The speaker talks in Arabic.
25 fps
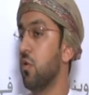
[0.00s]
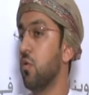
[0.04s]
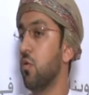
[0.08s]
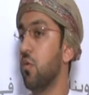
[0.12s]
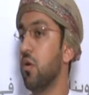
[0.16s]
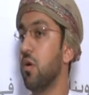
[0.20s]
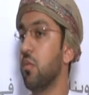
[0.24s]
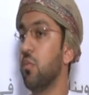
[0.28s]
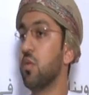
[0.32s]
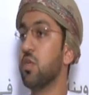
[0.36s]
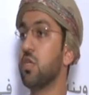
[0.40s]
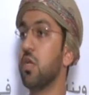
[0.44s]

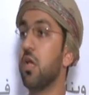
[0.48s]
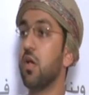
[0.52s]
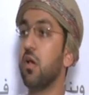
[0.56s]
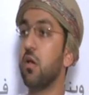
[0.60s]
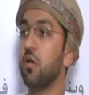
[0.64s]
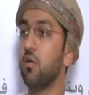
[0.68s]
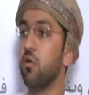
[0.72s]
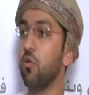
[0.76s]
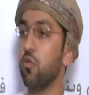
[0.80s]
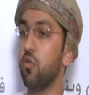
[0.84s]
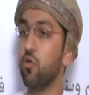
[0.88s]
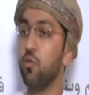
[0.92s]

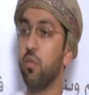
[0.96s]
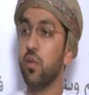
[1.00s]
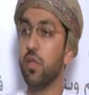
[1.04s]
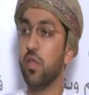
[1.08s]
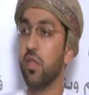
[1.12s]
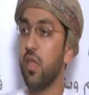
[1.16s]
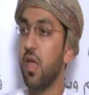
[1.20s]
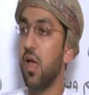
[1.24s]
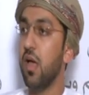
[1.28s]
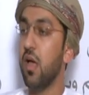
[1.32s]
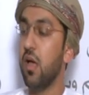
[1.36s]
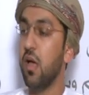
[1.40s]
ومشاكل نضوب
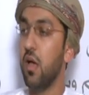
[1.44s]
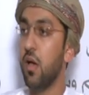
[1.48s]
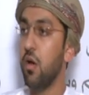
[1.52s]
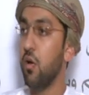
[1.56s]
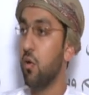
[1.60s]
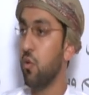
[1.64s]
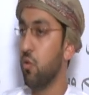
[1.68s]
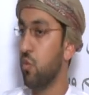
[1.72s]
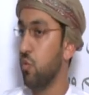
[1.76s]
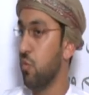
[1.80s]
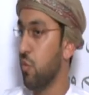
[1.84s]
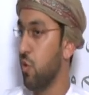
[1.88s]

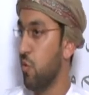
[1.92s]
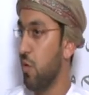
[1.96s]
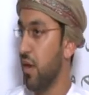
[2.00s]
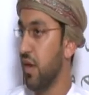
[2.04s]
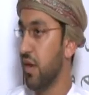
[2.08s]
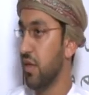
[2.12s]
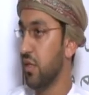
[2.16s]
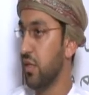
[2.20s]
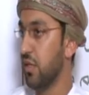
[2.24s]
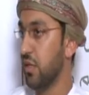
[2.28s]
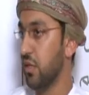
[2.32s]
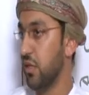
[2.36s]
الطاقه
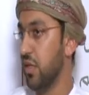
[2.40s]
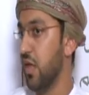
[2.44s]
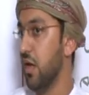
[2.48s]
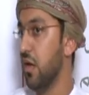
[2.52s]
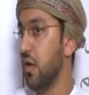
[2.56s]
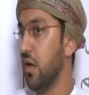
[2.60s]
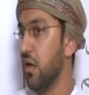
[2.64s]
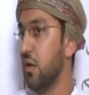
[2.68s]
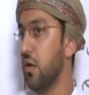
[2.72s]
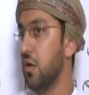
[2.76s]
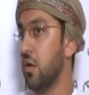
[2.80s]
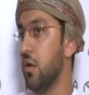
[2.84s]
وموارد
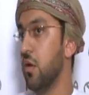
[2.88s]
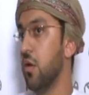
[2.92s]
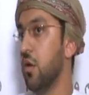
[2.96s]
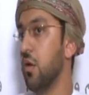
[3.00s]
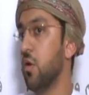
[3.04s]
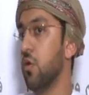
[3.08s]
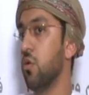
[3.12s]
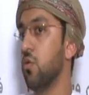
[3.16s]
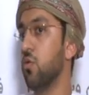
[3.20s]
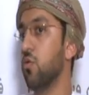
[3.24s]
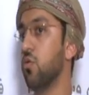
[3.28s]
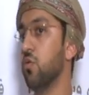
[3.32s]
الطاقه
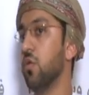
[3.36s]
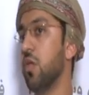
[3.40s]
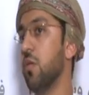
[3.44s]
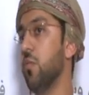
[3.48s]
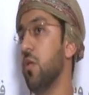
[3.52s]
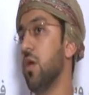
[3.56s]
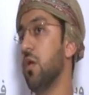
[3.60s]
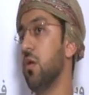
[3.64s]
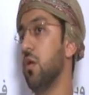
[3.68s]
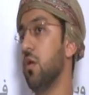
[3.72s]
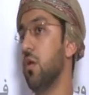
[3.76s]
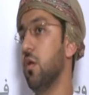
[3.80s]

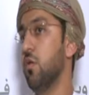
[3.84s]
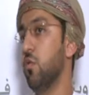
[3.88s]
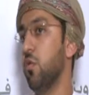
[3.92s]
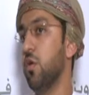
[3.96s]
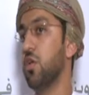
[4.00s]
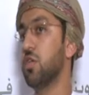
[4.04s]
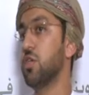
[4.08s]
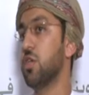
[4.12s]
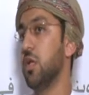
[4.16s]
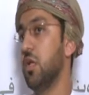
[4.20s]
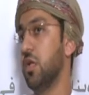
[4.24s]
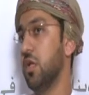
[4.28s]
وطبعا
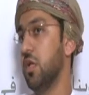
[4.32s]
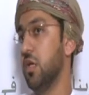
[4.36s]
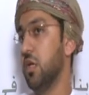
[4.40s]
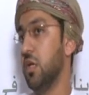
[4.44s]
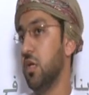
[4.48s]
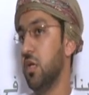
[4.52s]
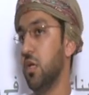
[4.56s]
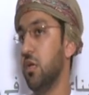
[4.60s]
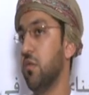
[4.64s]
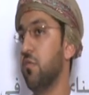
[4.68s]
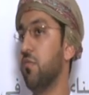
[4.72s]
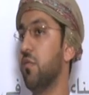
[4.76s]
الورشه
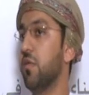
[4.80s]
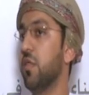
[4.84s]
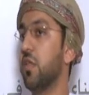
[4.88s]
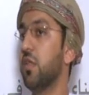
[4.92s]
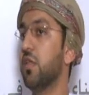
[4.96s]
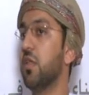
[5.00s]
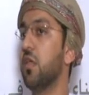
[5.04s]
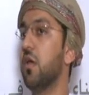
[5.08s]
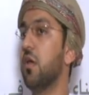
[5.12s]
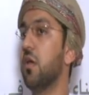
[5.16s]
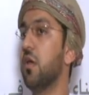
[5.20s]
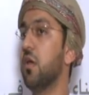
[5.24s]
اللي
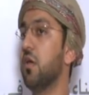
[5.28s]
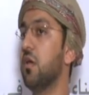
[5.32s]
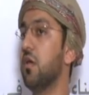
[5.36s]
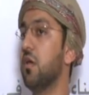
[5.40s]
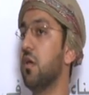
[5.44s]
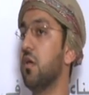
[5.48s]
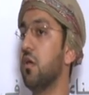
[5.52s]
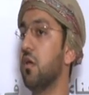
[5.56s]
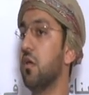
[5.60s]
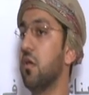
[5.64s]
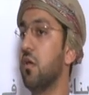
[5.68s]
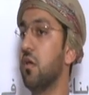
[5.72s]
نفذتها
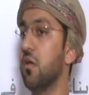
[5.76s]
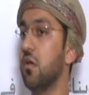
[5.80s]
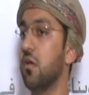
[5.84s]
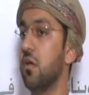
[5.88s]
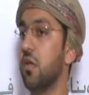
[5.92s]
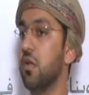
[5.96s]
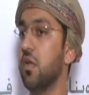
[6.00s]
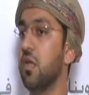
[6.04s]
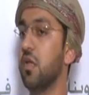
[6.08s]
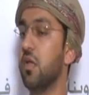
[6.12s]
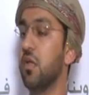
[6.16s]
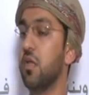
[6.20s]

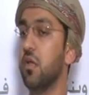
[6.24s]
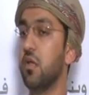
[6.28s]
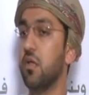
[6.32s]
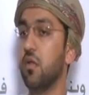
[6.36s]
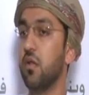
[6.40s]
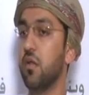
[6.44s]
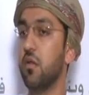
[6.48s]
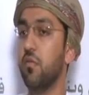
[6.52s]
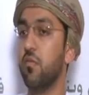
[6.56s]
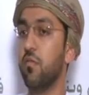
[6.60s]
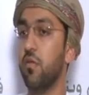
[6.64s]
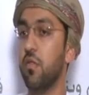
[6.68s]

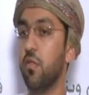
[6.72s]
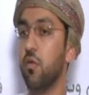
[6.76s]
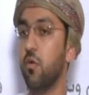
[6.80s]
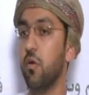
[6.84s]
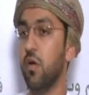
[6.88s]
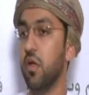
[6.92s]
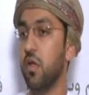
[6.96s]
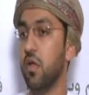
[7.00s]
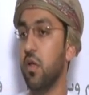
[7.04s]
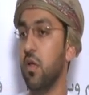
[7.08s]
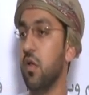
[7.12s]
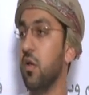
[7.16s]
اللي
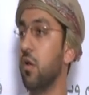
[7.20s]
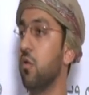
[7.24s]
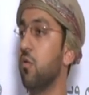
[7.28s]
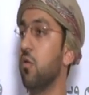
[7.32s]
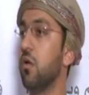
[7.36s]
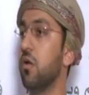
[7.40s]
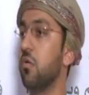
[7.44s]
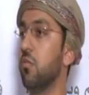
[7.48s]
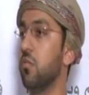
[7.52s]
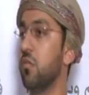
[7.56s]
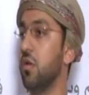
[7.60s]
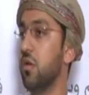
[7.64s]
نفذوها
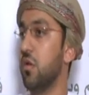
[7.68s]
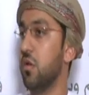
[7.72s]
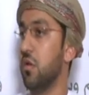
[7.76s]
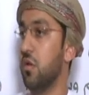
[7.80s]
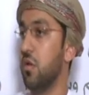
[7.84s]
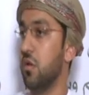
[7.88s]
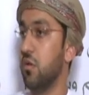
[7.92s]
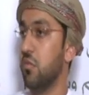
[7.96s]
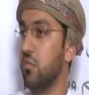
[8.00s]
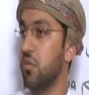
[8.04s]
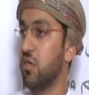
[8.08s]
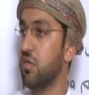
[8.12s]
الاخوان
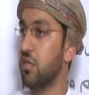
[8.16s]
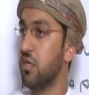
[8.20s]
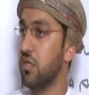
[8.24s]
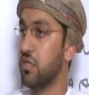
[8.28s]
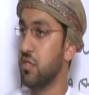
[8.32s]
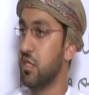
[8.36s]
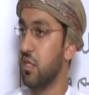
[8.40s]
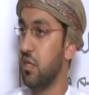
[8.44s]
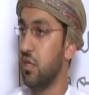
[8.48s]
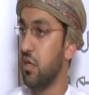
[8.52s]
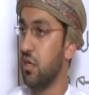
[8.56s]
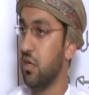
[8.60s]
من
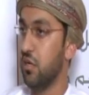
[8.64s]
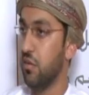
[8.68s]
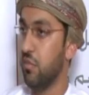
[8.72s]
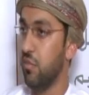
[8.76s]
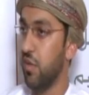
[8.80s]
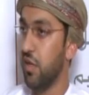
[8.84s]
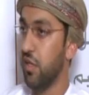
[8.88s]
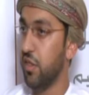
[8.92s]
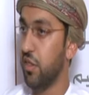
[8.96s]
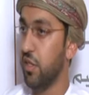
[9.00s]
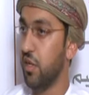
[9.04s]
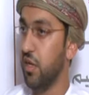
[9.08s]
مجلس
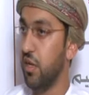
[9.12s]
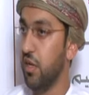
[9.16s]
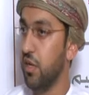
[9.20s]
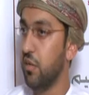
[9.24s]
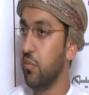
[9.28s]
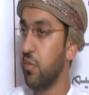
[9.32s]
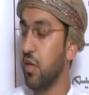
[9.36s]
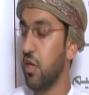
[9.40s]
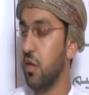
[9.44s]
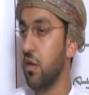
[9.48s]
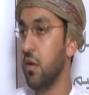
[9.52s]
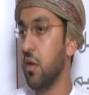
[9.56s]
البحث
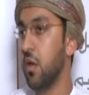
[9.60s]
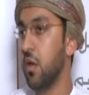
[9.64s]
العلمي